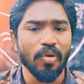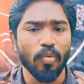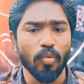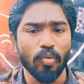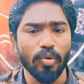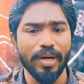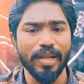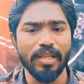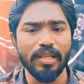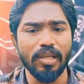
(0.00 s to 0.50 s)

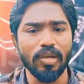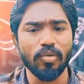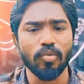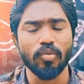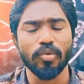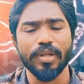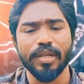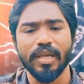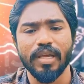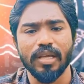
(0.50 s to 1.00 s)

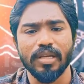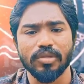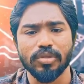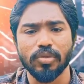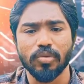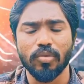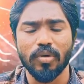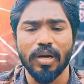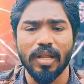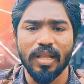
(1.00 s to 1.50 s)
உழைக்கக்கூடிய
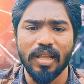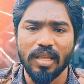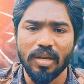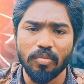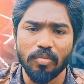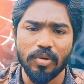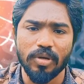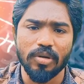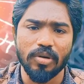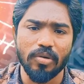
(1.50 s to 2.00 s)
சூழ்நிலை
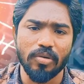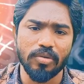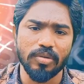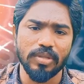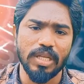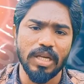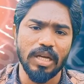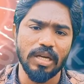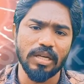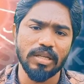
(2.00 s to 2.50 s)
ஏற்பட்டுரும்
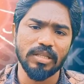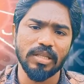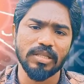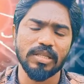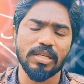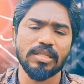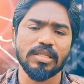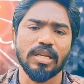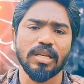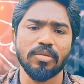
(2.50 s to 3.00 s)
இந்த ராகு
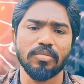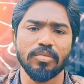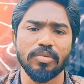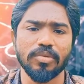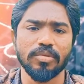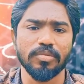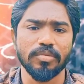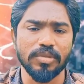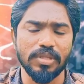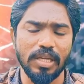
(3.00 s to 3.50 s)
தசை சனி
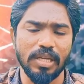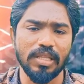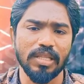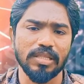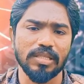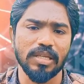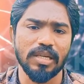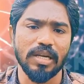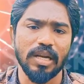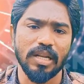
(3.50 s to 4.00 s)
சனி
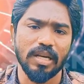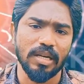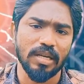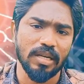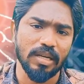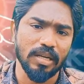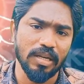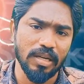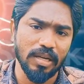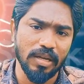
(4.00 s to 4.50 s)
தசை
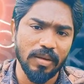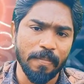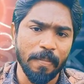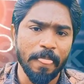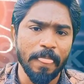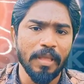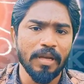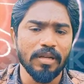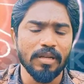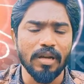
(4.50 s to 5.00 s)
காலகட்டங்கள்ல
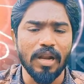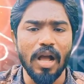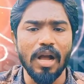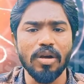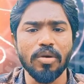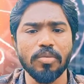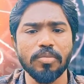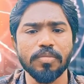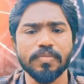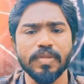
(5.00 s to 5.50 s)

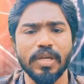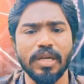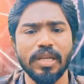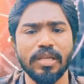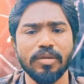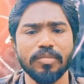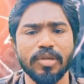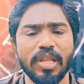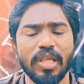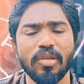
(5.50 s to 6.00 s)
ராகுவும்
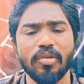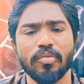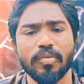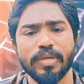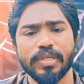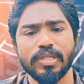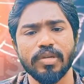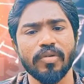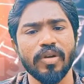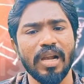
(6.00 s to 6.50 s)
சனியும் இணைவு
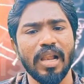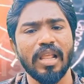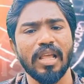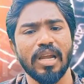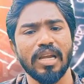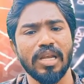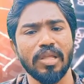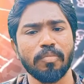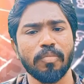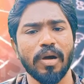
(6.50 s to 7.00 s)
பெற்றவர்கள்
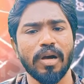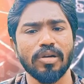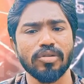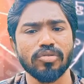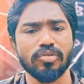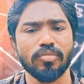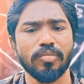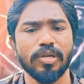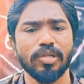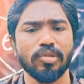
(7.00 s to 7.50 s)
கண்டிப்பாக
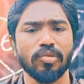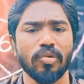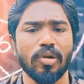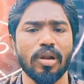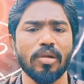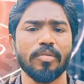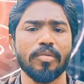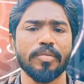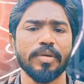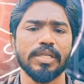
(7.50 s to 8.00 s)
சுபர்
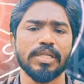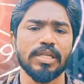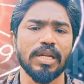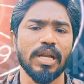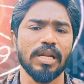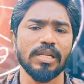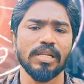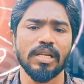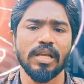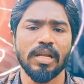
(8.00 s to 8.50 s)
தொடர்பு பெற்றால்